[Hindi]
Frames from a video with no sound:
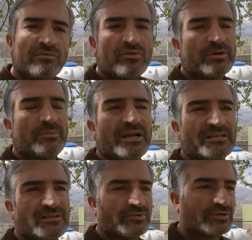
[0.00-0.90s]
वो मैं
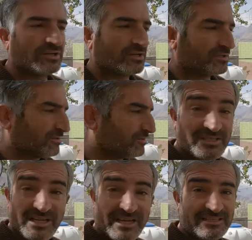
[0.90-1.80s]
बाइक से पूरी करता हूँ
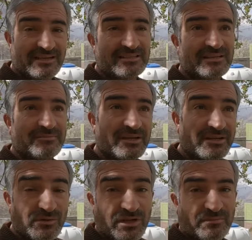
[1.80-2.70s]
पिछले एक साल से मैं
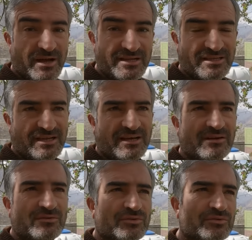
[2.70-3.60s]
रेगुलर बाइक चला
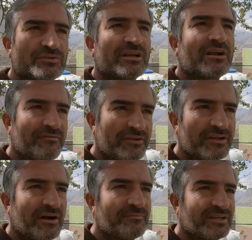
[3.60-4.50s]
रहा हूँ तो उसके काफ़ी
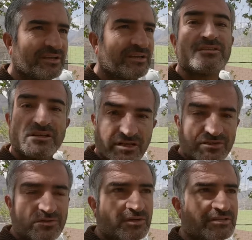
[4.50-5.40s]
काम थे इंजन
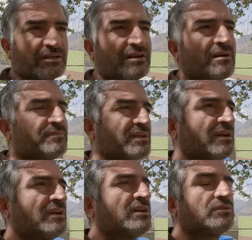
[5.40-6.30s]
का छोटा सा काम था